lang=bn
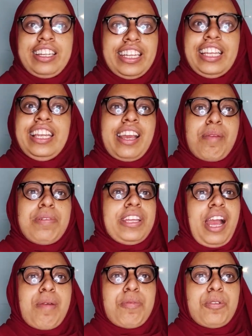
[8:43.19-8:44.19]
ডিলে আপনি
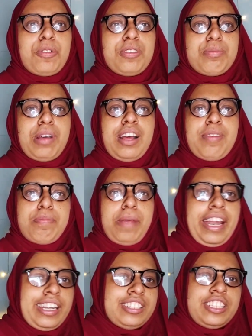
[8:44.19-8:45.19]
কাপড় বা
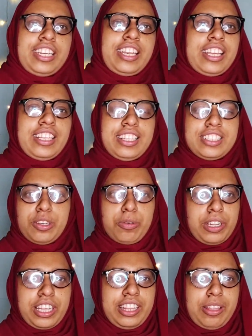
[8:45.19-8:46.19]
প্যান্ট যেটাই কিনতে চান
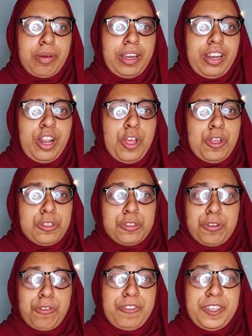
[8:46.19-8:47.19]
ওটা কিনতে পারেন
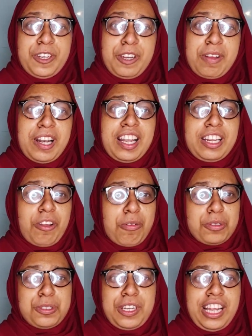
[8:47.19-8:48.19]
সো ভিডিওটা ভালো লাগলে
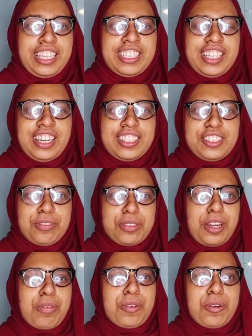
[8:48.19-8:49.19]
অবশ্যই লাইক শেয়ার আর
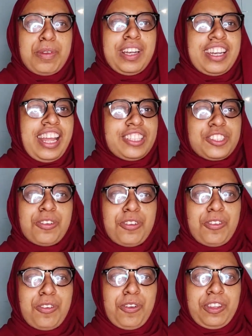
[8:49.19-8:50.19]
সাবস্ক্রাইব করবেন নেক্সট
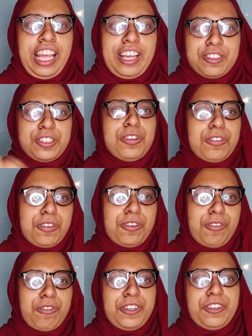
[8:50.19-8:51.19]
দেখা হচ্ছে অন্য
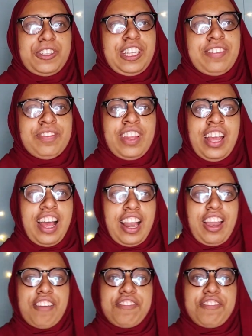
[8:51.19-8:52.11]
কোনো ভিডিওতে আল্লাহ